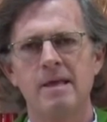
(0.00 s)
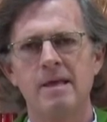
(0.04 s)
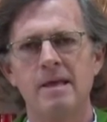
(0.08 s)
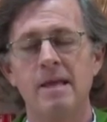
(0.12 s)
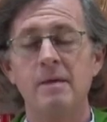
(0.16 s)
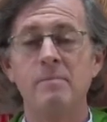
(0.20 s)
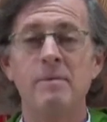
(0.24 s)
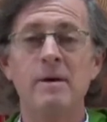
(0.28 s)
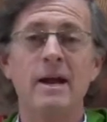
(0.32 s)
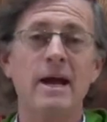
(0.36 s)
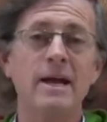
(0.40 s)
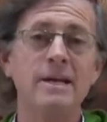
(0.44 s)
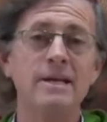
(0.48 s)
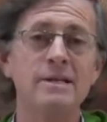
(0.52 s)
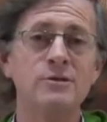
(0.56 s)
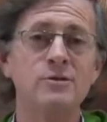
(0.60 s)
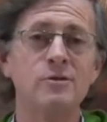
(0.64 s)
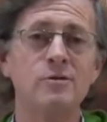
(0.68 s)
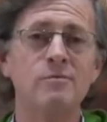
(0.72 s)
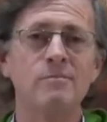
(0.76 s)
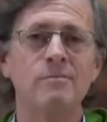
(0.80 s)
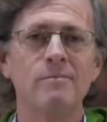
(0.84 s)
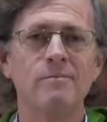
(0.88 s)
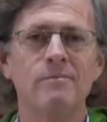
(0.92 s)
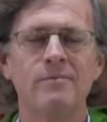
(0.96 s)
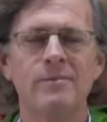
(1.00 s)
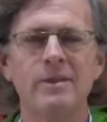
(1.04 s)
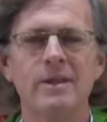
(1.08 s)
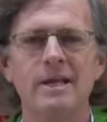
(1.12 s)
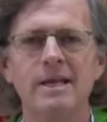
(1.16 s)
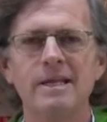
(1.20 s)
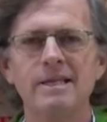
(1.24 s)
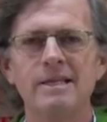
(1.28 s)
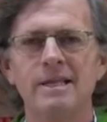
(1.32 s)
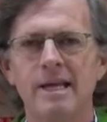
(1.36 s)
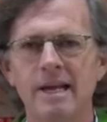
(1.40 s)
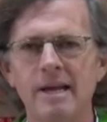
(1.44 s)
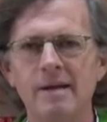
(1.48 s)
Y para eso
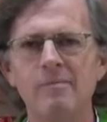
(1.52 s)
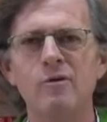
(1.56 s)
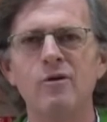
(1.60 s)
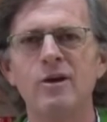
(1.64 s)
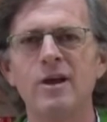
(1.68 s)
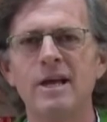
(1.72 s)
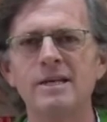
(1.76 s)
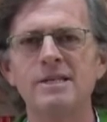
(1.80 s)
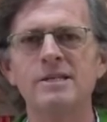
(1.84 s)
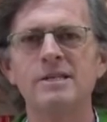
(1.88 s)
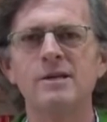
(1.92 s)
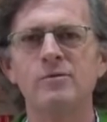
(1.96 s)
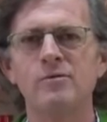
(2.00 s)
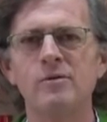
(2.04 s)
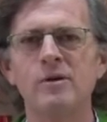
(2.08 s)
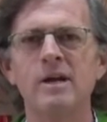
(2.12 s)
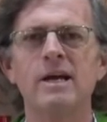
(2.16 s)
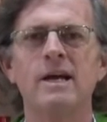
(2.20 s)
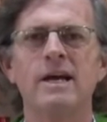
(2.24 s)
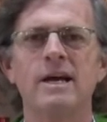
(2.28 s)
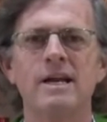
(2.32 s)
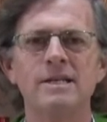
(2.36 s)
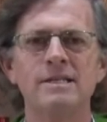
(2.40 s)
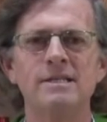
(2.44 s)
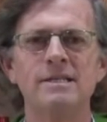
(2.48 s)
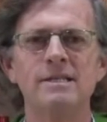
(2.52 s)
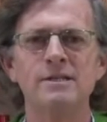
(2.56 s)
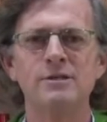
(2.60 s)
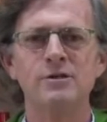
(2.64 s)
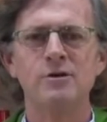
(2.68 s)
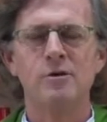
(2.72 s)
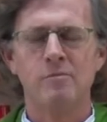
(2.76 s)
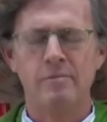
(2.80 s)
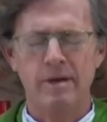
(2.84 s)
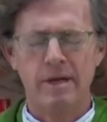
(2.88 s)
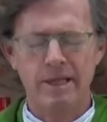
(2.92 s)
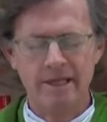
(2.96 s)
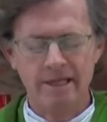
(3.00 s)
tenemos que hacer un
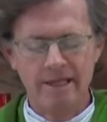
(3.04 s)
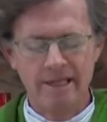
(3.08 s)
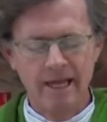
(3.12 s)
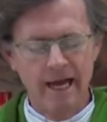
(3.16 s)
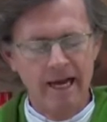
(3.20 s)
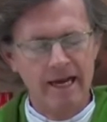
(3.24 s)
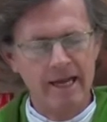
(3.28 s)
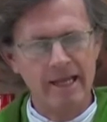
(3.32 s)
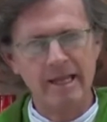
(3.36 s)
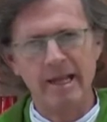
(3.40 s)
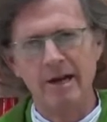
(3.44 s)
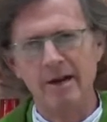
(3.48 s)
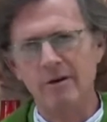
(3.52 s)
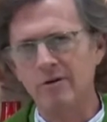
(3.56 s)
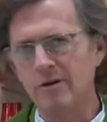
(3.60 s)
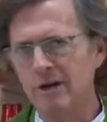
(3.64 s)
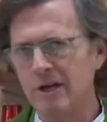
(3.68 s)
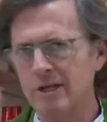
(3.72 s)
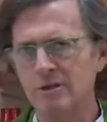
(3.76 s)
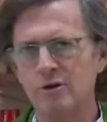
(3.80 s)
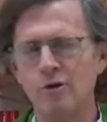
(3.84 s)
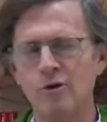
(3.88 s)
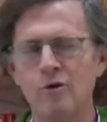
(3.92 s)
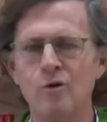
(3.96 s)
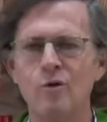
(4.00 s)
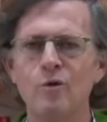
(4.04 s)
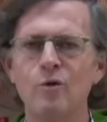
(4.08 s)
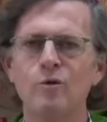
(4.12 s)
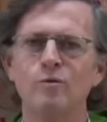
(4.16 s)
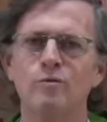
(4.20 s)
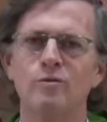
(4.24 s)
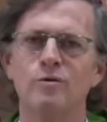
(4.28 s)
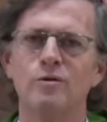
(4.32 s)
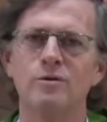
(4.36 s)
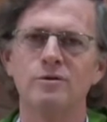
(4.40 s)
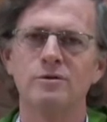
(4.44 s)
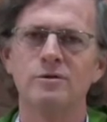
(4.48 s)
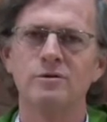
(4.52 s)
ejercicio mental y del corazón
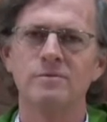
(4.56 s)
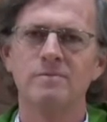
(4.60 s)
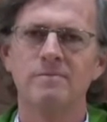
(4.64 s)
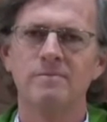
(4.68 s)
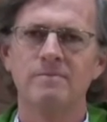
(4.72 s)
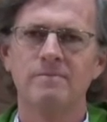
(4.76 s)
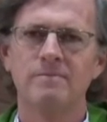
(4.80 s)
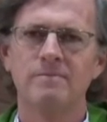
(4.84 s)
juntos.